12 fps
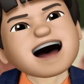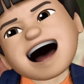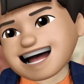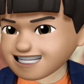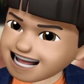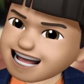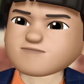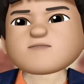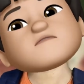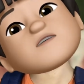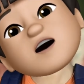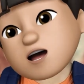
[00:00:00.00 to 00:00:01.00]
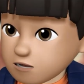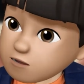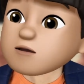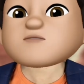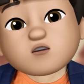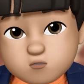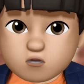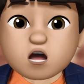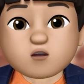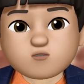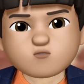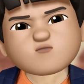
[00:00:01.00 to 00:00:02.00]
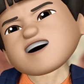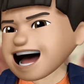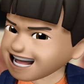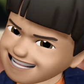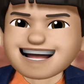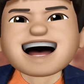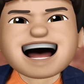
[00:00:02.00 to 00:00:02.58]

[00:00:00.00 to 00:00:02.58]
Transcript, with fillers: అందరూ ఆమెను మేడం అని పిలుస్తున్నారు అంతే